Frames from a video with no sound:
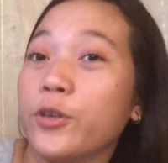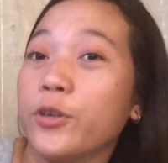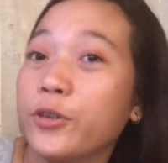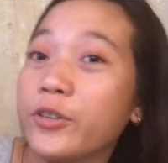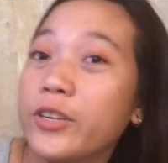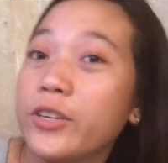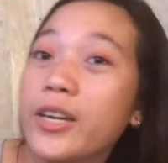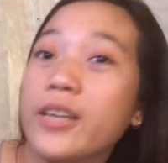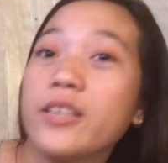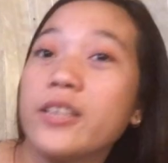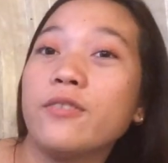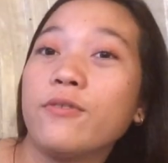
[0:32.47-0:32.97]

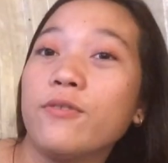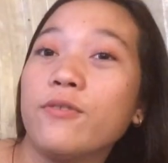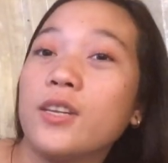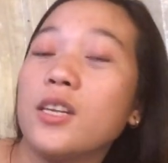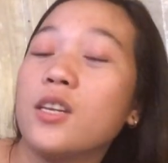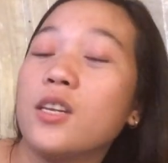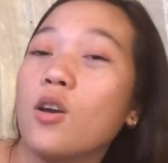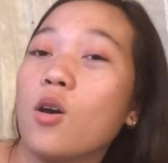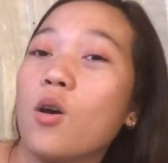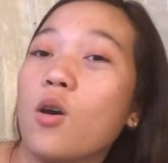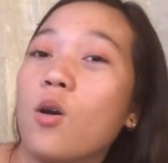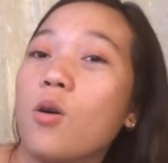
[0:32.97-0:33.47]
For today's
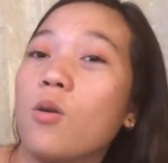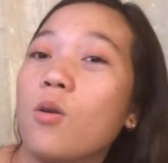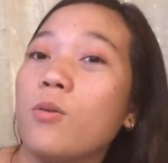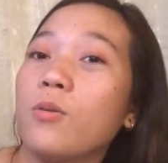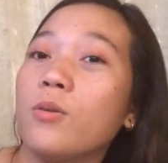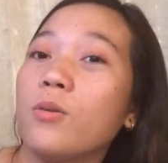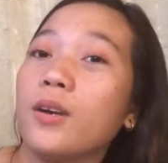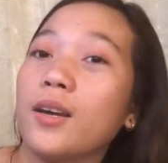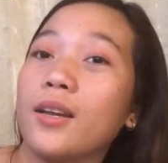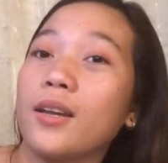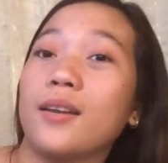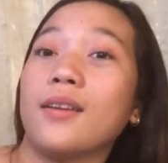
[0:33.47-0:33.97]

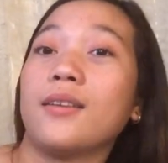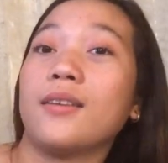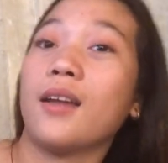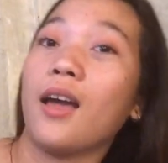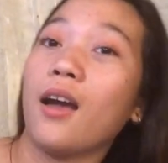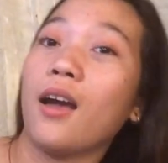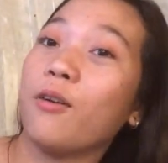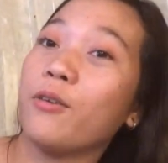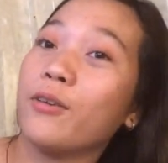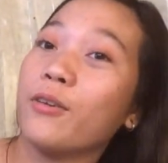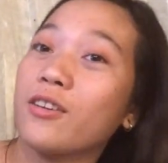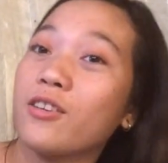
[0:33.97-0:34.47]
video,
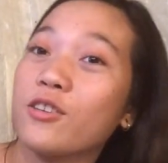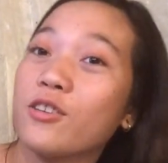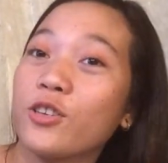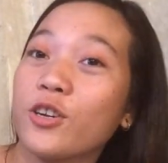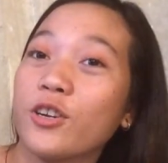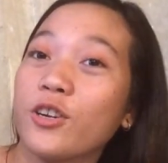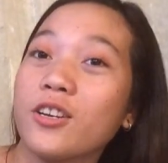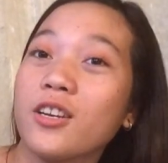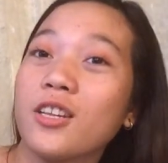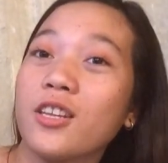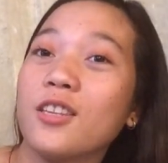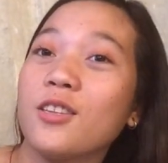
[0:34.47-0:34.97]
kanang na ako
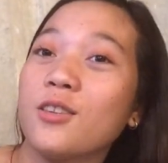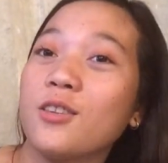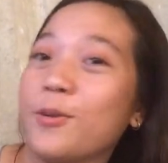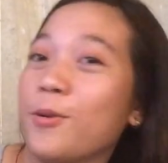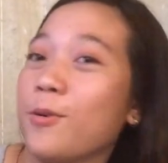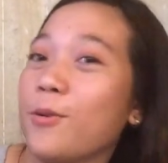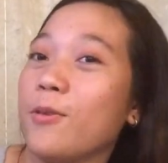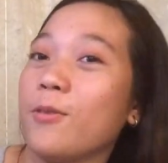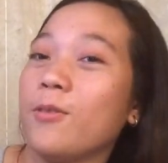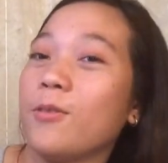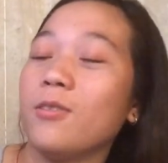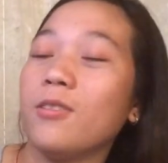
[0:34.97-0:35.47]
i-share
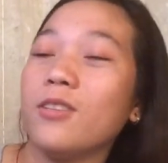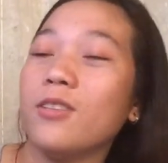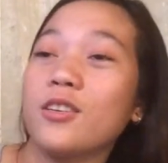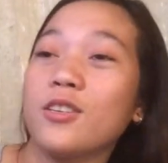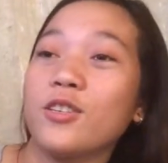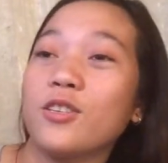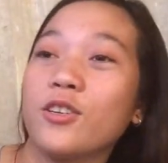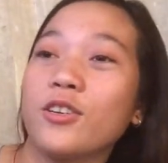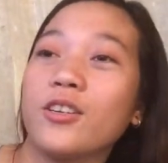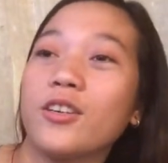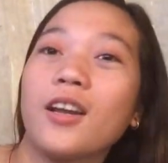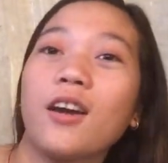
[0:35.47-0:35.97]
ninyo,
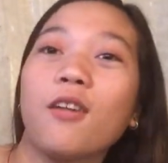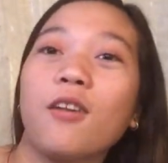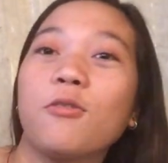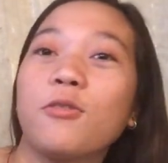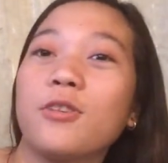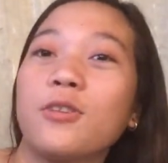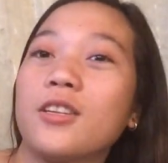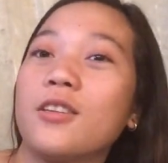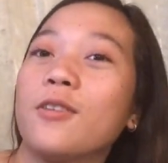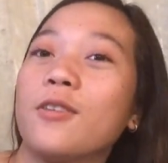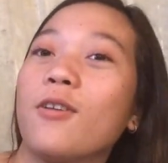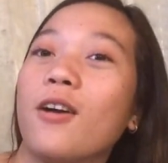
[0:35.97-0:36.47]
i-share na
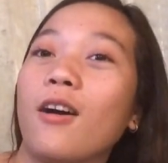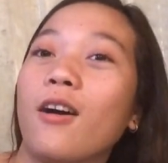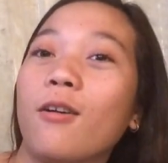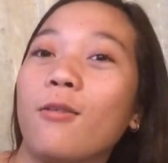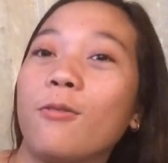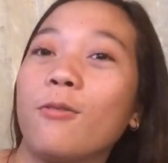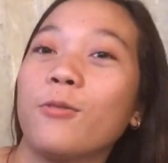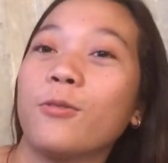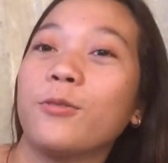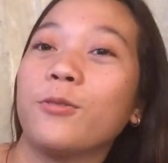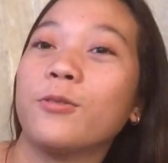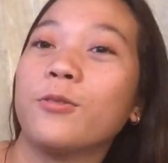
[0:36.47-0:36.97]
ko ninyo
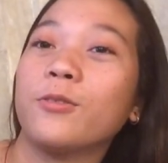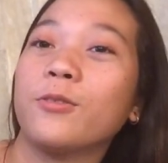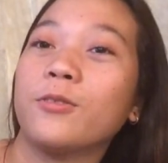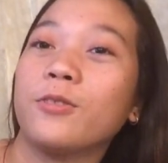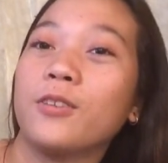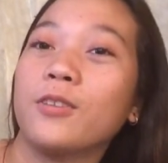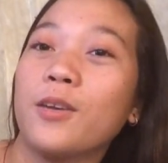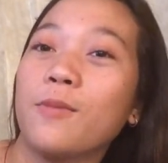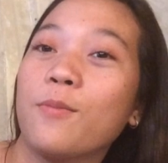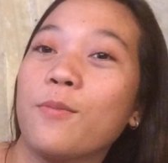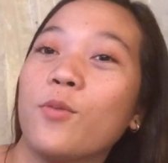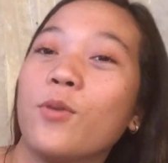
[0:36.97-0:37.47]

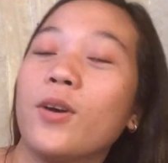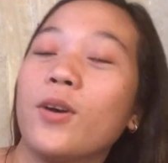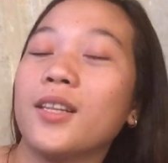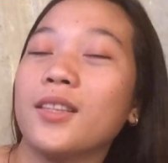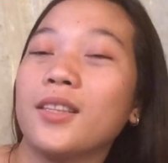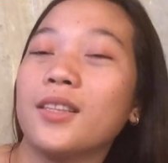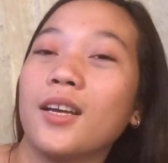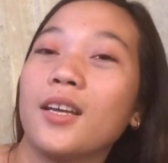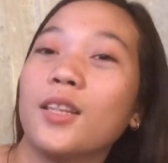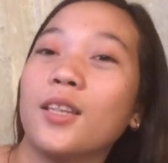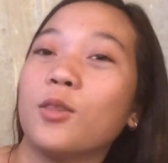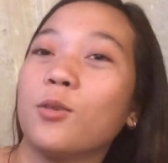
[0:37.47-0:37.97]
akong
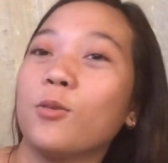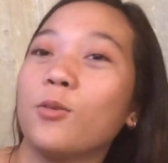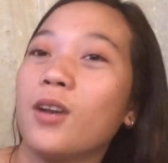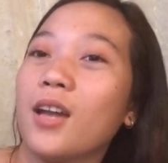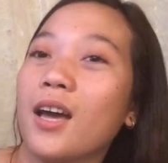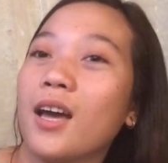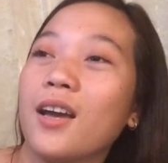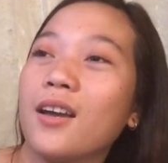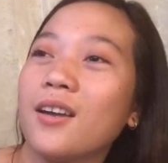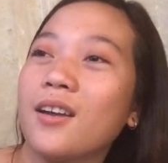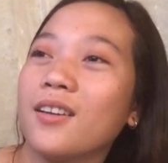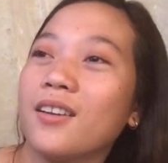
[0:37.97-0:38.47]
gibuhat nga
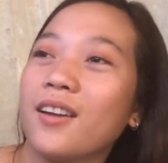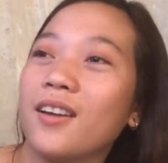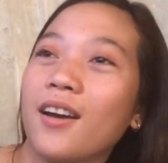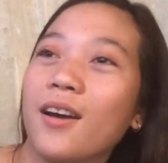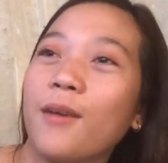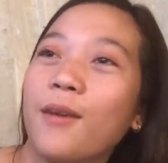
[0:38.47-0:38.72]
tula.